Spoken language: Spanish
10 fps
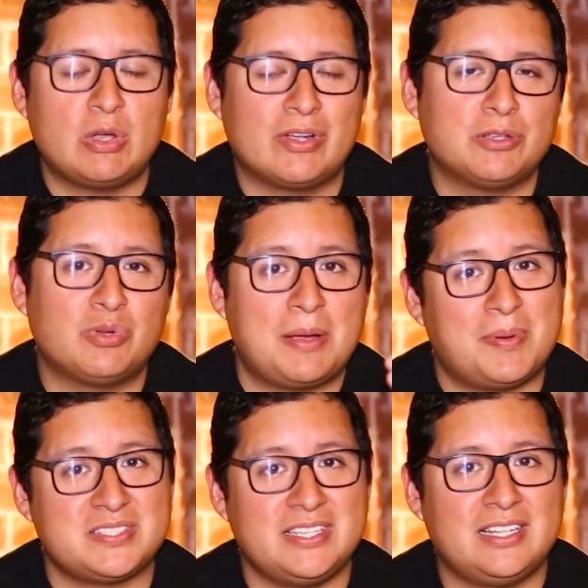o que tu
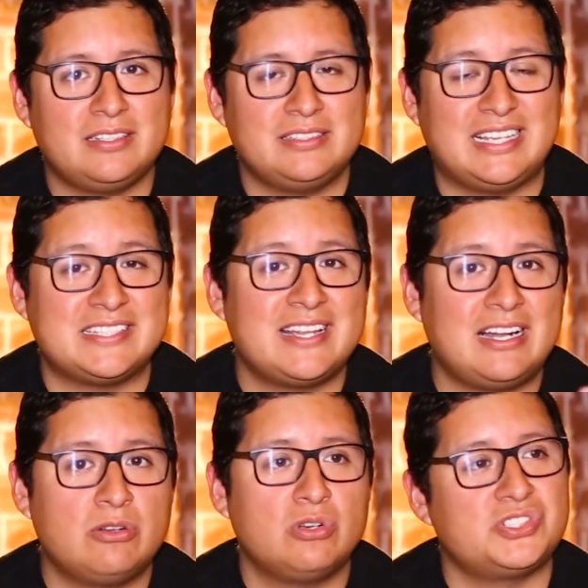capacidad de hacer
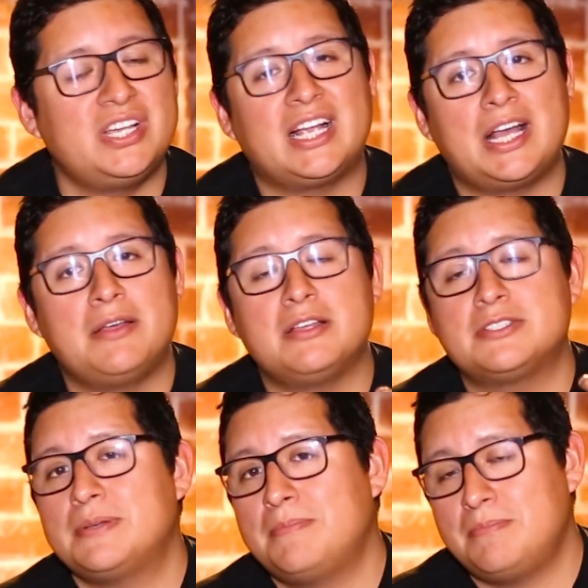algo sea cada
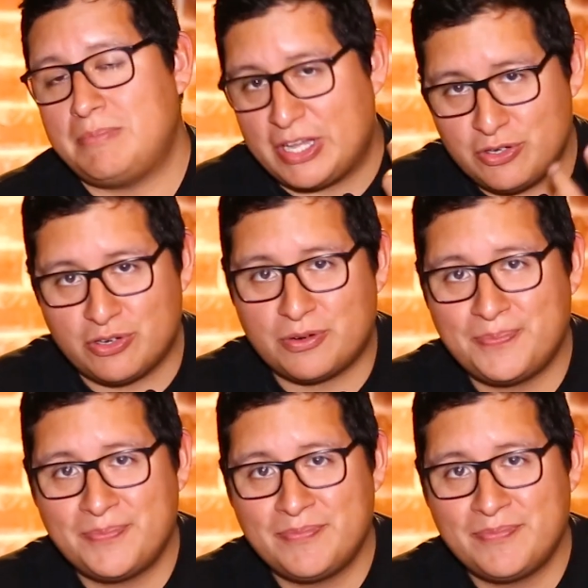vez mayor.